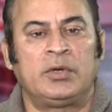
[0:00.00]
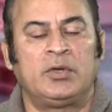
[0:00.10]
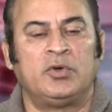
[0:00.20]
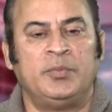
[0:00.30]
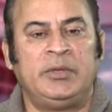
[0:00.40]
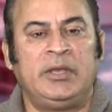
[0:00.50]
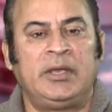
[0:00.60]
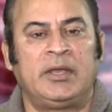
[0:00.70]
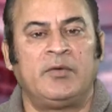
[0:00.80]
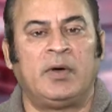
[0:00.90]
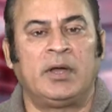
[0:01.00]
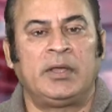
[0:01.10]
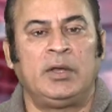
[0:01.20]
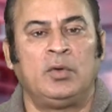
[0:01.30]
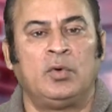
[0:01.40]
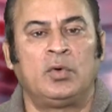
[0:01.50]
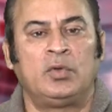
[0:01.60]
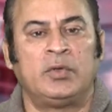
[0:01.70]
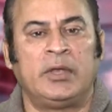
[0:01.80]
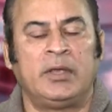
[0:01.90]
की खूबी ये है कि वहाँ के लोग
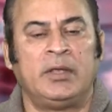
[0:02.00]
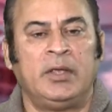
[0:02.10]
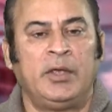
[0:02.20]
जो है